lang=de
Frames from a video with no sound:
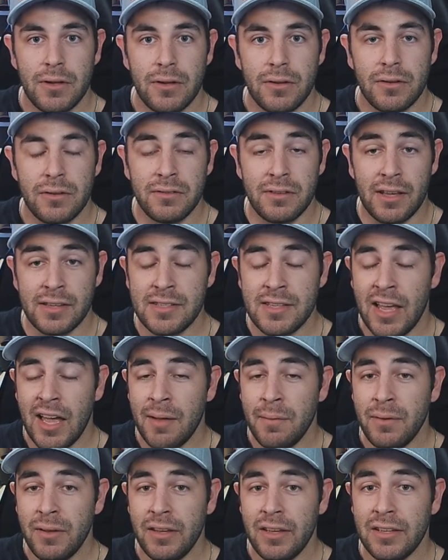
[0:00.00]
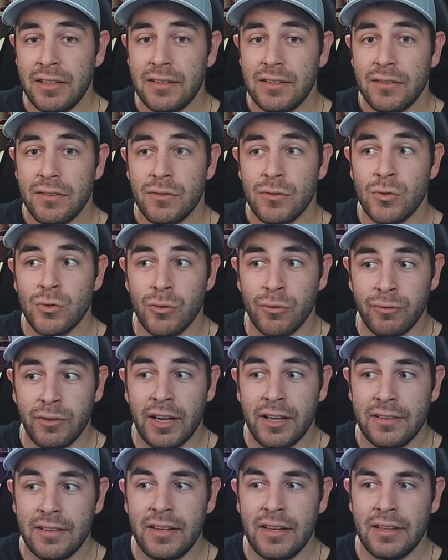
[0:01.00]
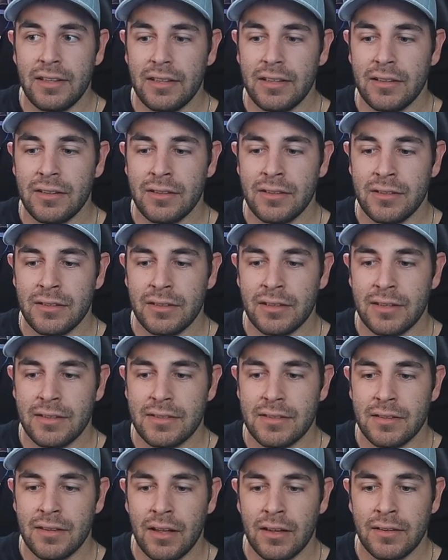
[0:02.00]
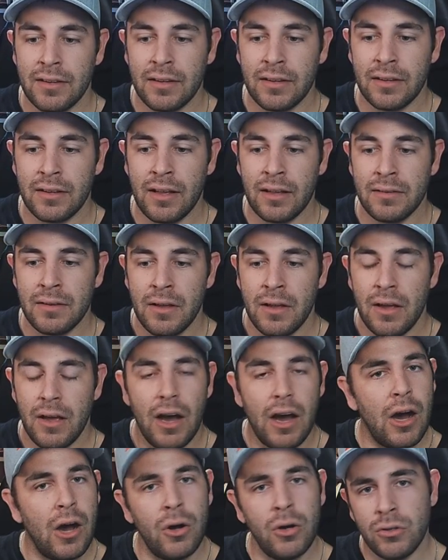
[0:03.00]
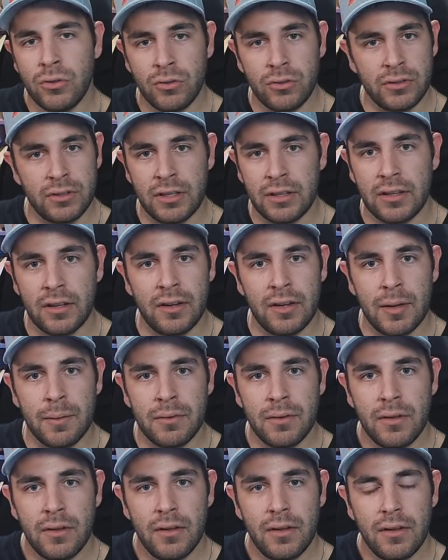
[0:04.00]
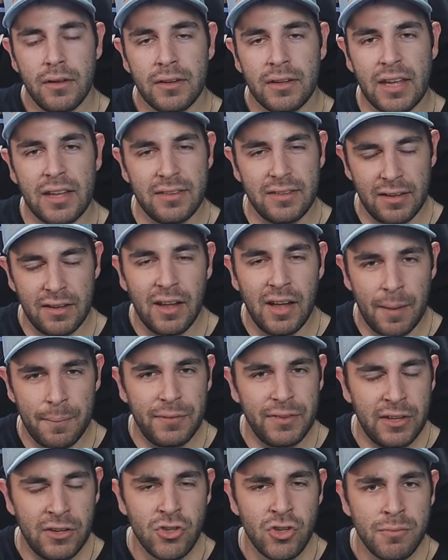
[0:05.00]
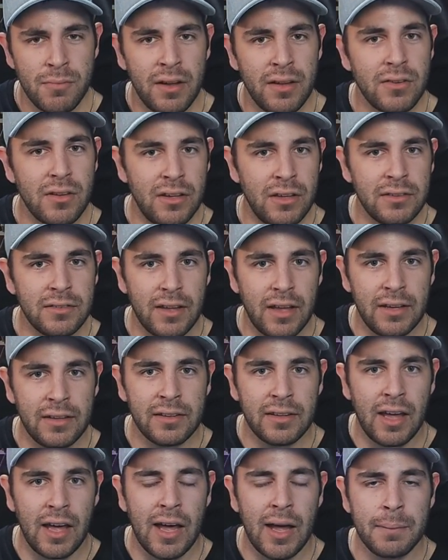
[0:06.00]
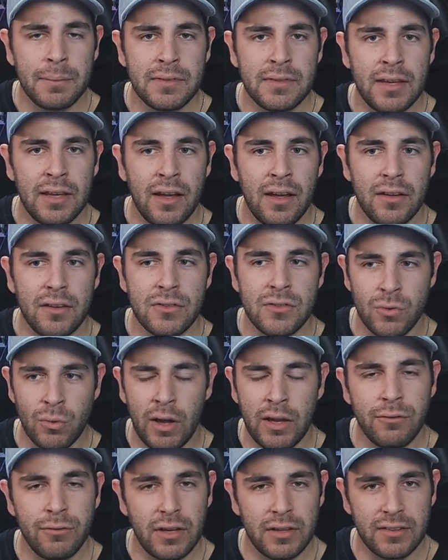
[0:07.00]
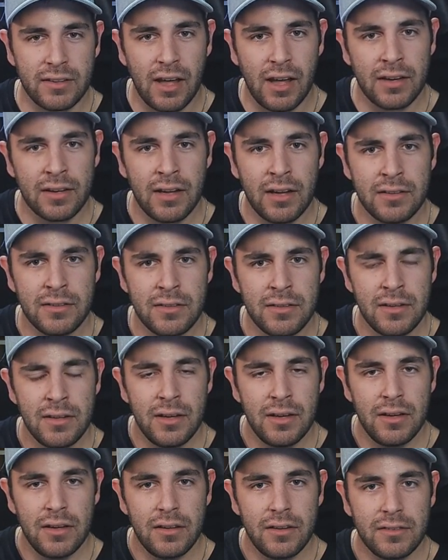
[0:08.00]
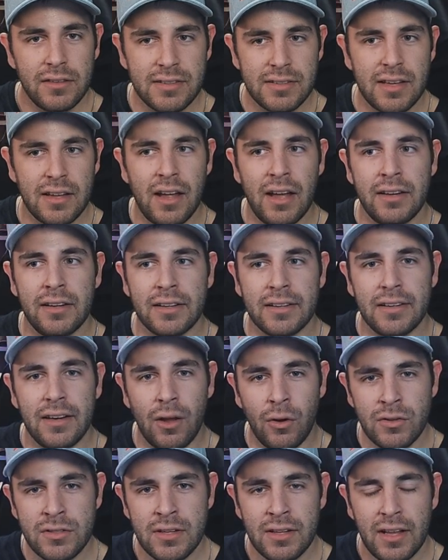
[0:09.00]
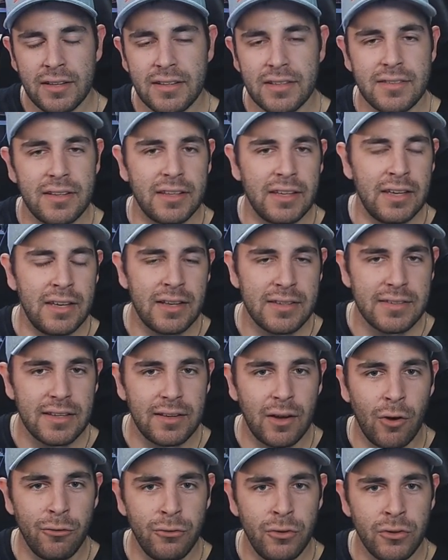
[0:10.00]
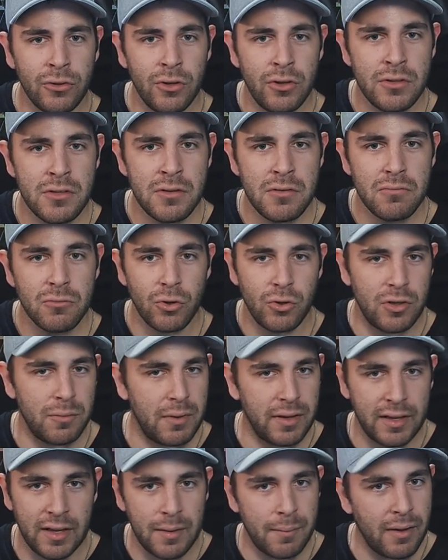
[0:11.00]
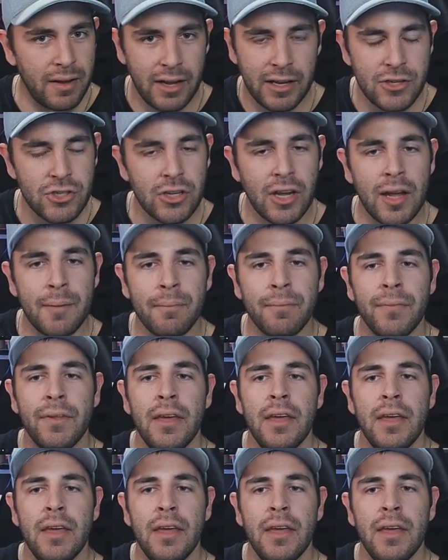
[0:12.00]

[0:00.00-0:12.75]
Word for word: Das habe ich, soweit ich äh, jetzt nachdenken kann, auch noch nicht erlebt. Kennt, habt ihr schon mal irgendeinen gehabt, der so einen Vertrag hatte? Dass er eine Klausel hat, dass er jederzeit aufhören könnte? Könnt ihr mir gerne mal reinschreiben.